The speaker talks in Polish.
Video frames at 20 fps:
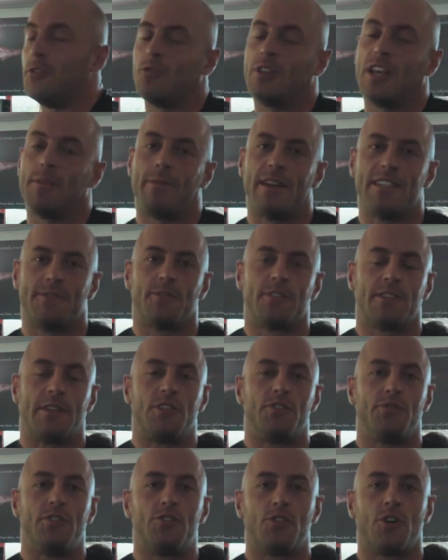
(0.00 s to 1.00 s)
Tutaj Państwo
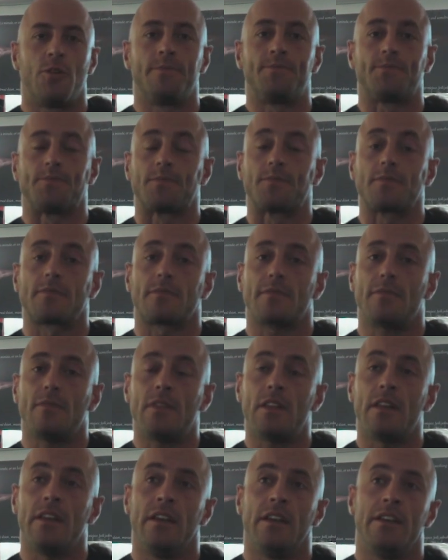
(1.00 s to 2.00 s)
sobie ćwiczą,
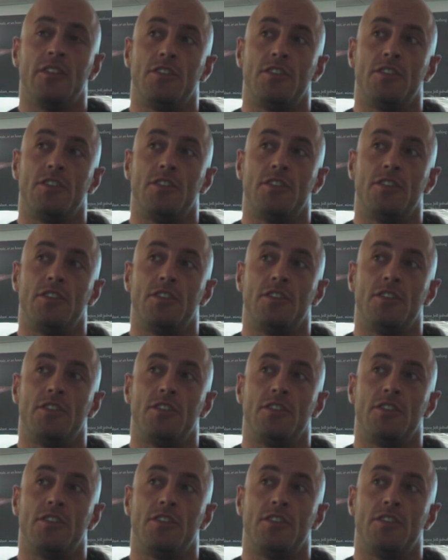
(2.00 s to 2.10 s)
E,